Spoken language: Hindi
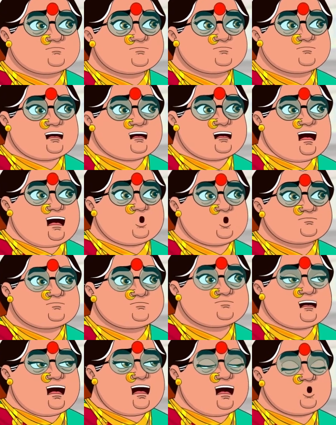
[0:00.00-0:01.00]
शिक्षा
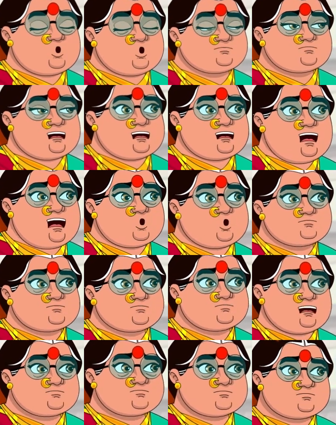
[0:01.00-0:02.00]
अगर खाने की चीज
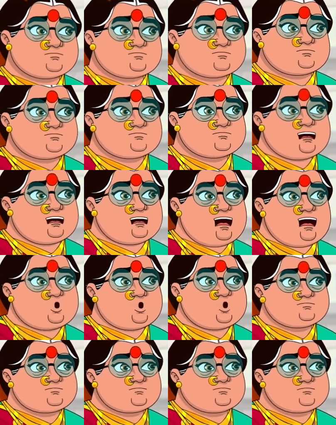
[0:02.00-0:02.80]
होती तो कितना